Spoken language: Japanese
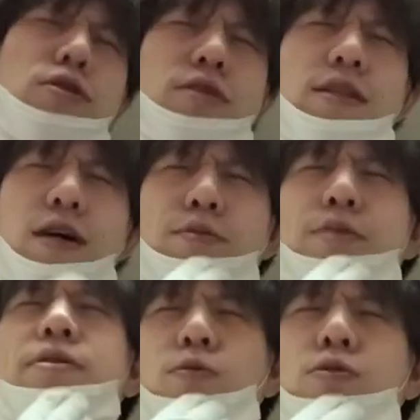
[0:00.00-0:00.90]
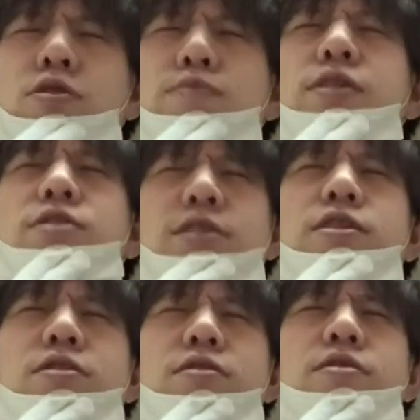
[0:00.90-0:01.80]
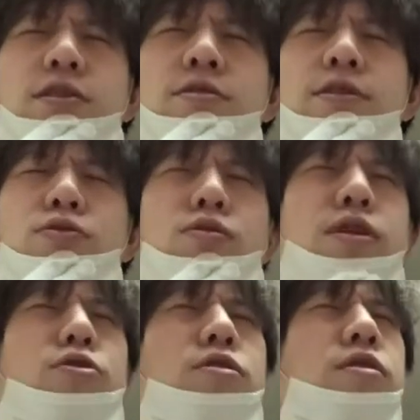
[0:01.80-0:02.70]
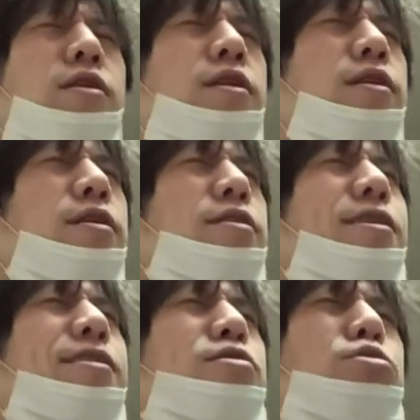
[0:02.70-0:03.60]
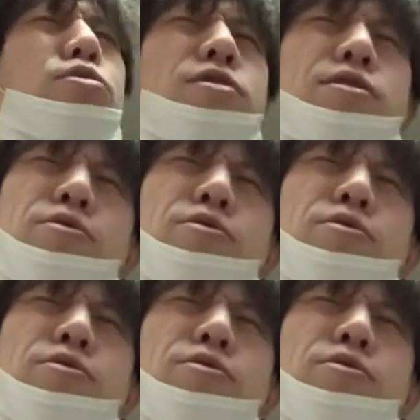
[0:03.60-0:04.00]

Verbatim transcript: 曲だったかもしれませんオスメスキッスっていうねそれをだから当時そ